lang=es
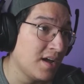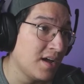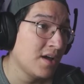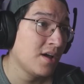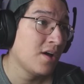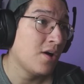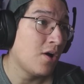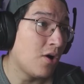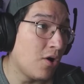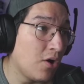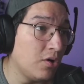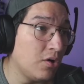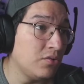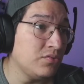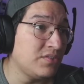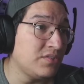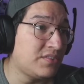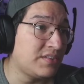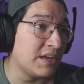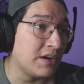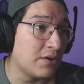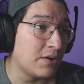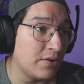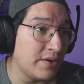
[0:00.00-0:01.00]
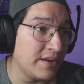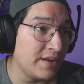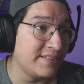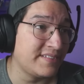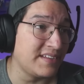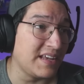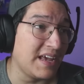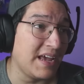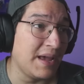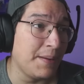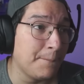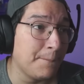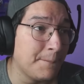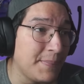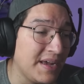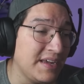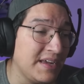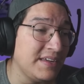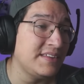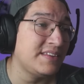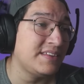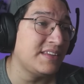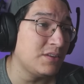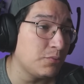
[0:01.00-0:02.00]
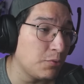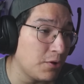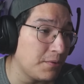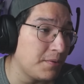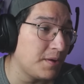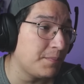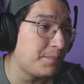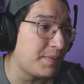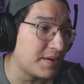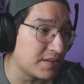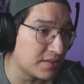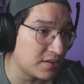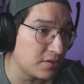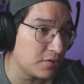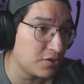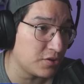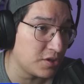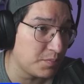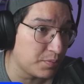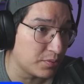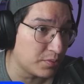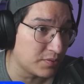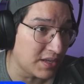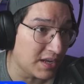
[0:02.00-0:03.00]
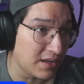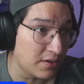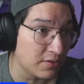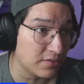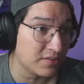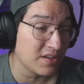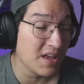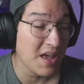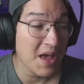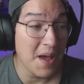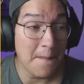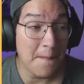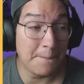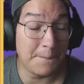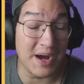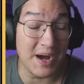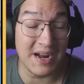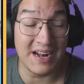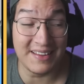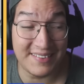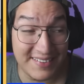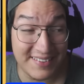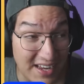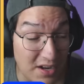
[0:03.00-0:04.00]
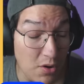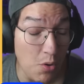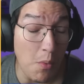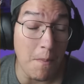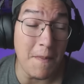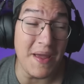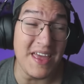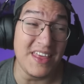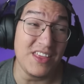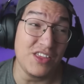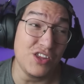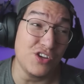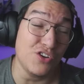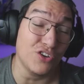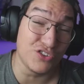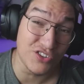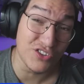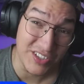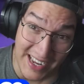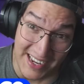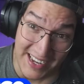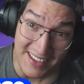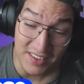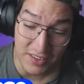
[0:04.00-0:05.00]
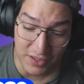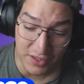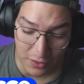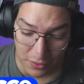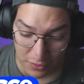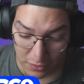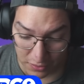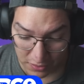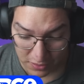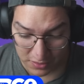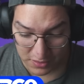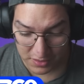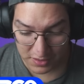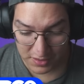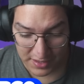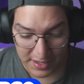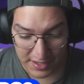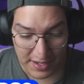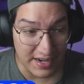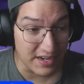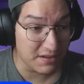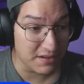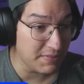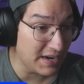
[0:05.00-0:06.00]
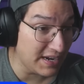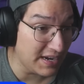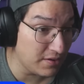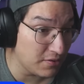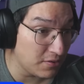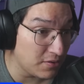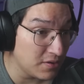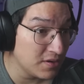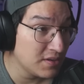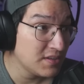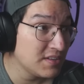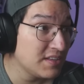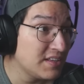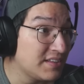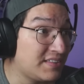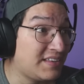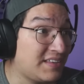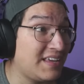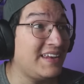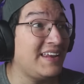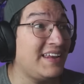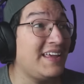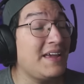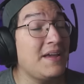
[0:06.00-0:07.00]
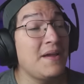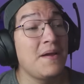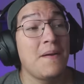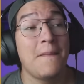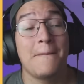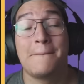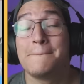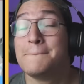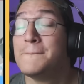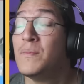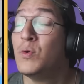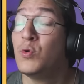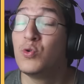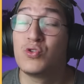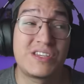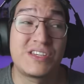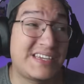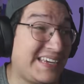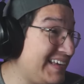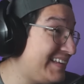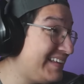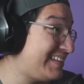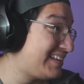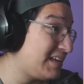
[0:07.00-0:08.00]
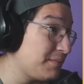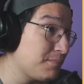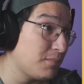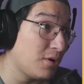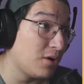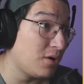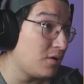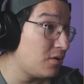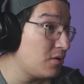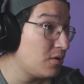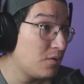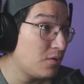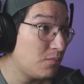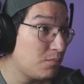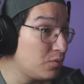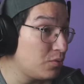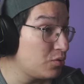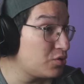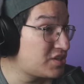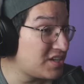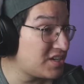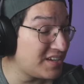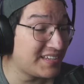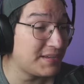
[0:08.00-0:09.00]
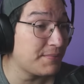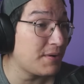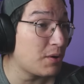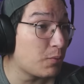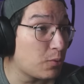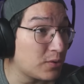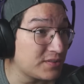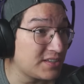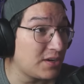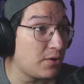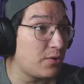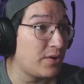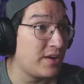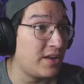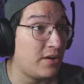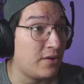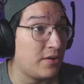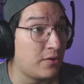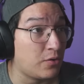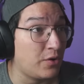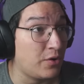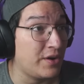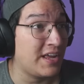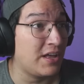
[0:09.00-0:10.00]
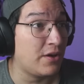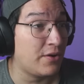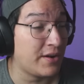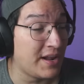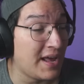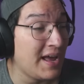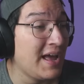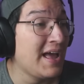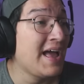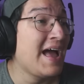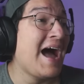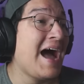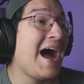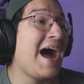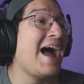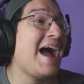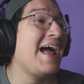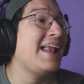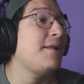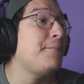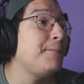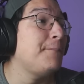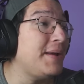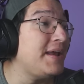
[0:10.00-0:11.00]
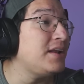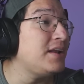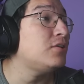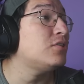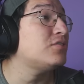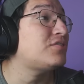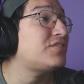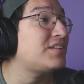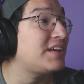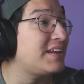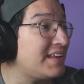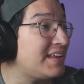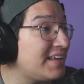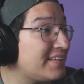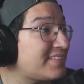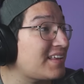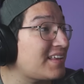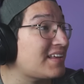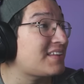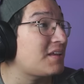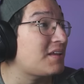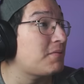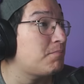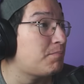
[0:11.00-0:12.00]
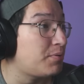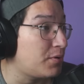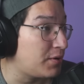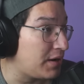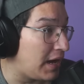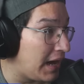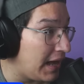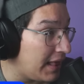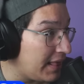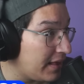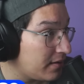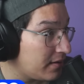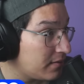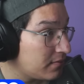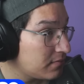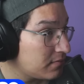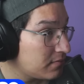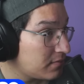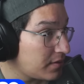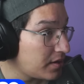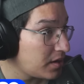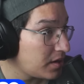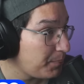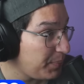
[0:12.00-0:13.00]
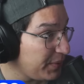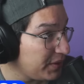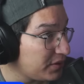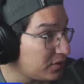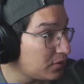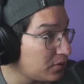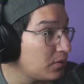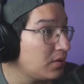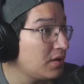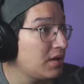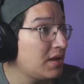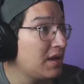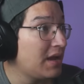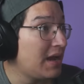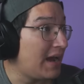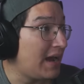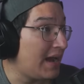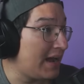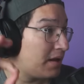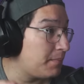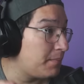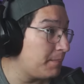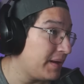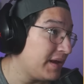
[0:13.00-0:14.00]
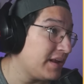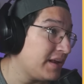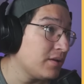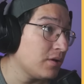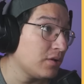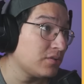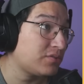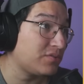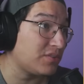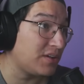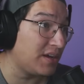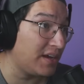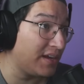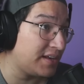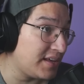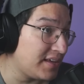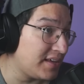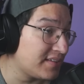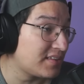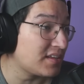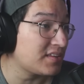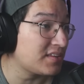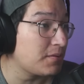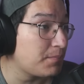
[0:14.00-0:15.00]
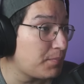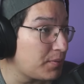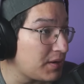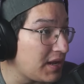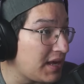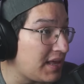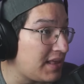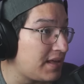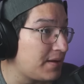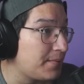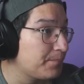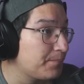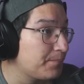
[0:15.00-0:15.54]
11 goles en 29 partidos disputados para ser un mediocentro. Hermano, tiene muchísimo muchísima cuota goleadora, al menos en esta temporada. Repito, al menos en esta temporada.